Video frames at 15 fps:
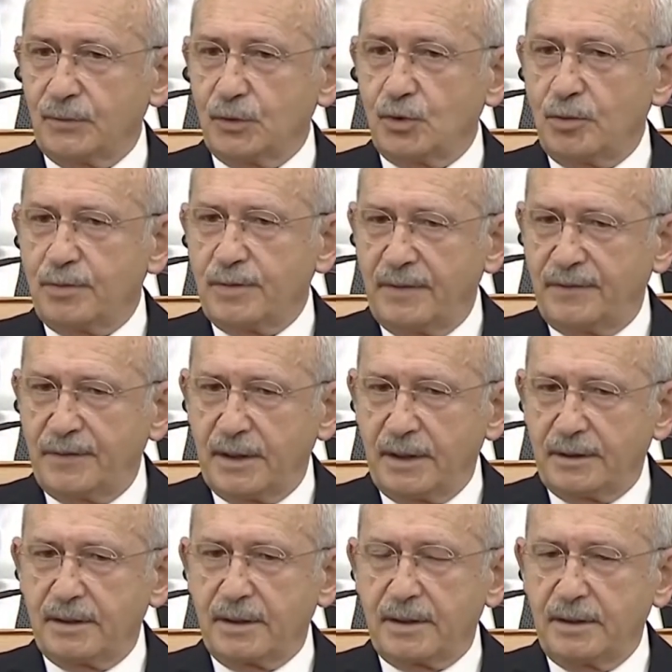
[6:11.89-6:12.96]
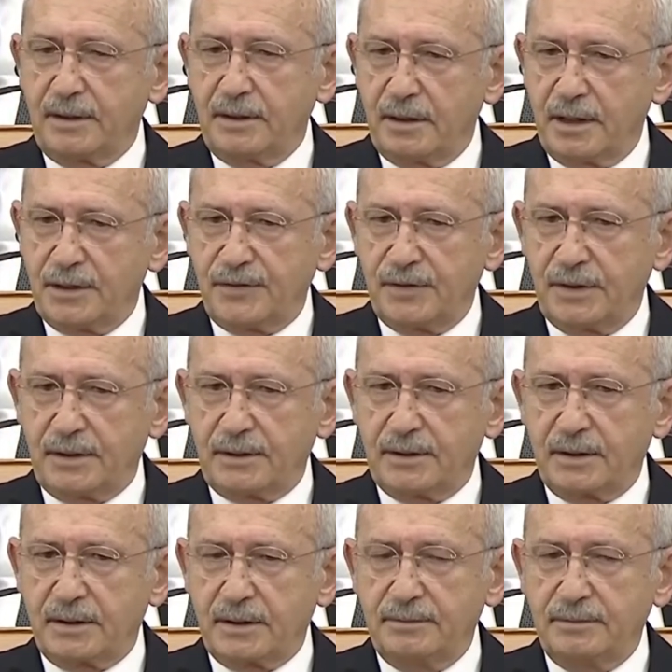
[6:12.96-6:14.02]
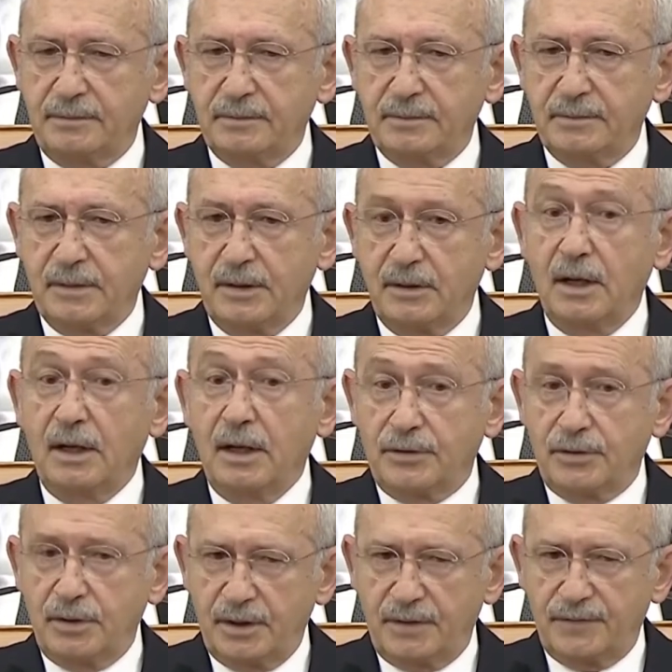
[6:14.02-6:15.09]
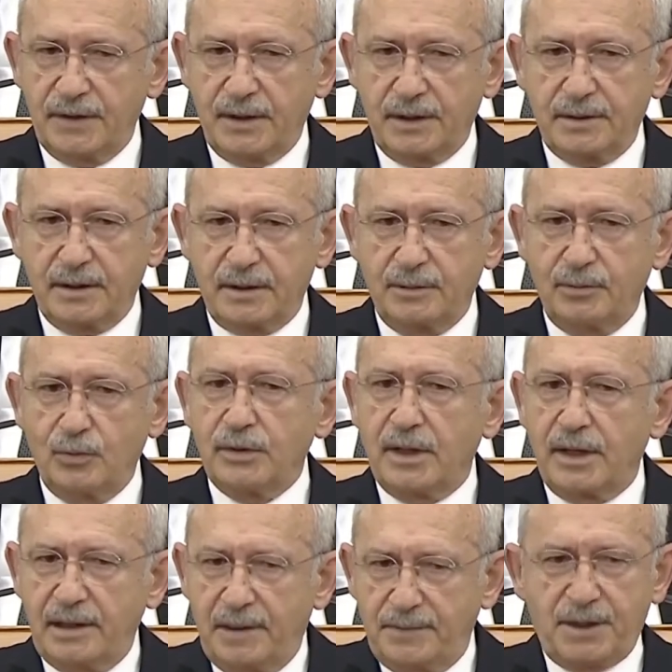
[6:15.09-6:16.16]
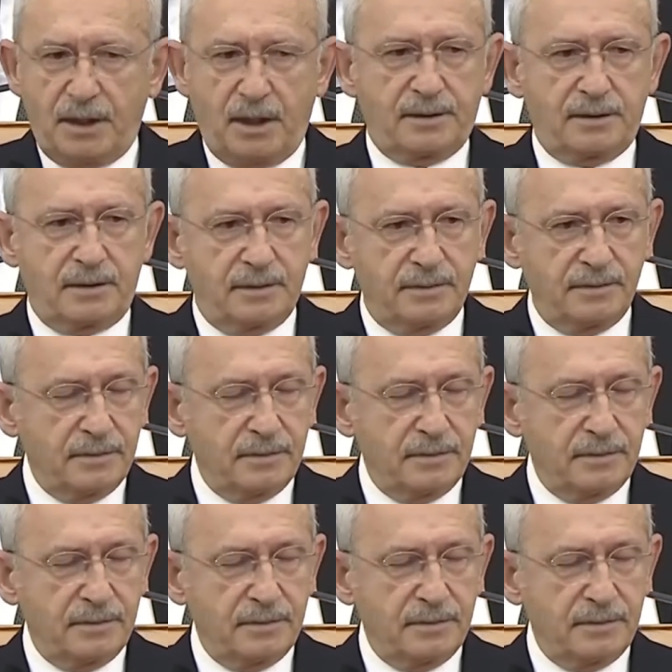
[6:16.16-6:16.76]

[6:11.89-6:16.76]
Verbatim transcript: Gübre fiyatları, ilaç fiyatları, elektrik fiyatları bunların hepsi arttı.